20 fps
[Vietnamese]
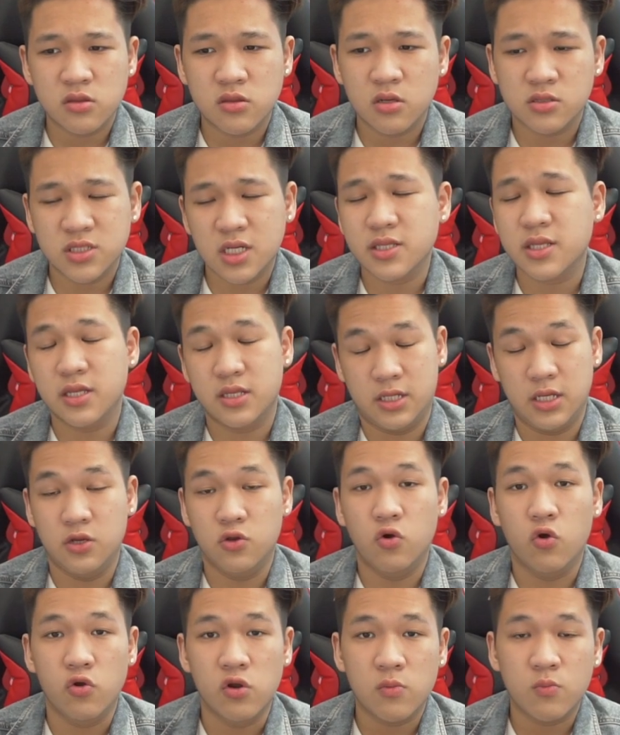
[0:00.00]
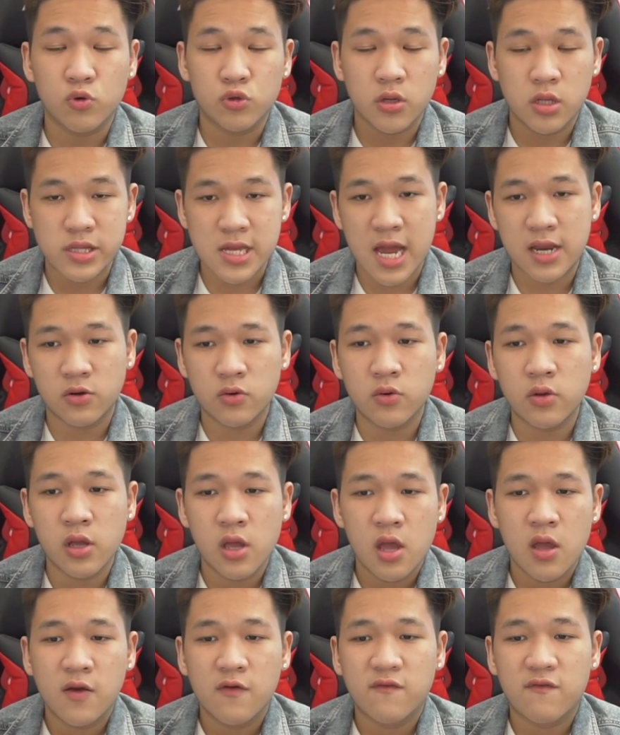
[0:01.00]
thực chất thì chỉ nổi được một thời gian thôi
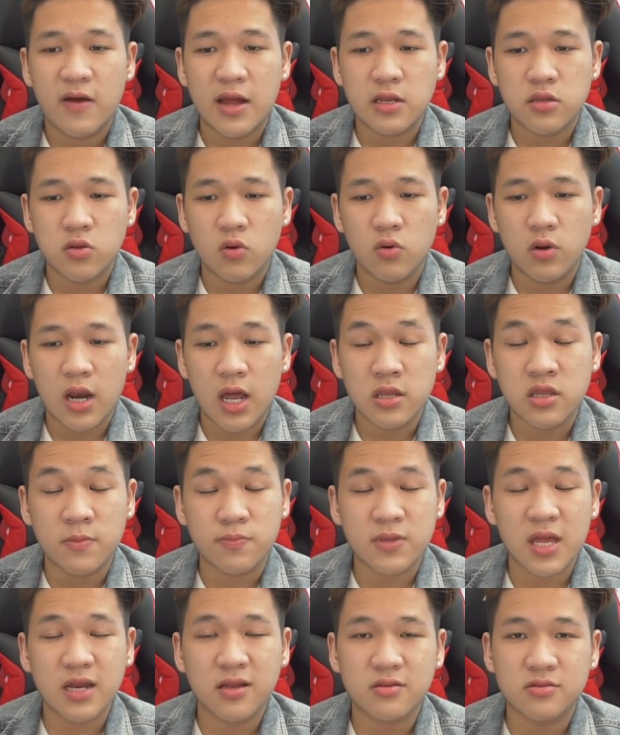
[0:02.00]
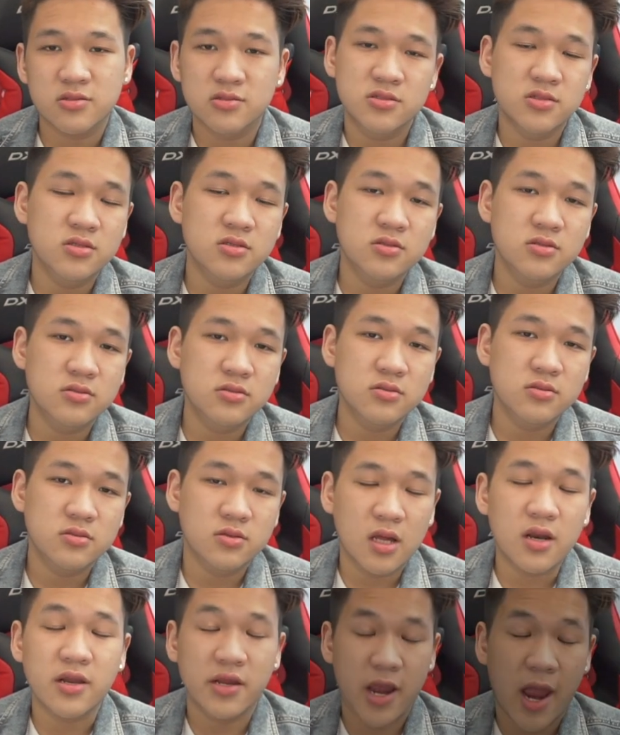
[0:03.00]
và rồi lại dập tắt như rất là